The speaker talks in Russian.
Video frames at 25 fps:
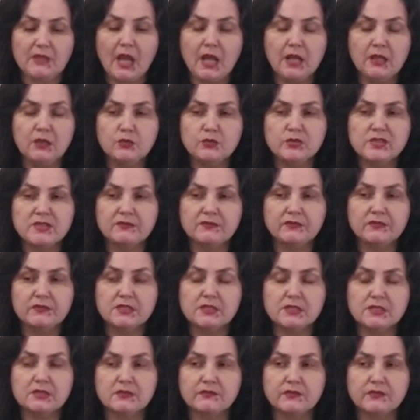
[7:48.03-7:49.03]
люди
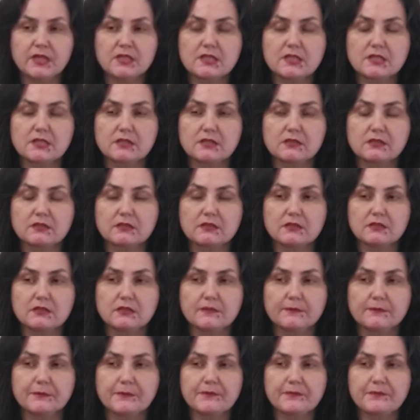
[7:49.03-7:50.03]
видят вас
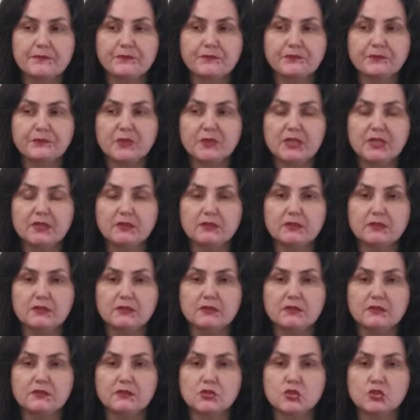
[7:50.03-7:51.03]

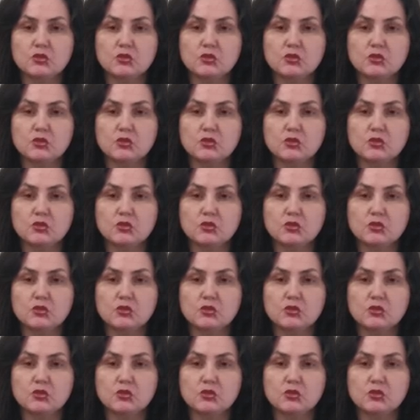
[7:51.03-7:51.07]
Э,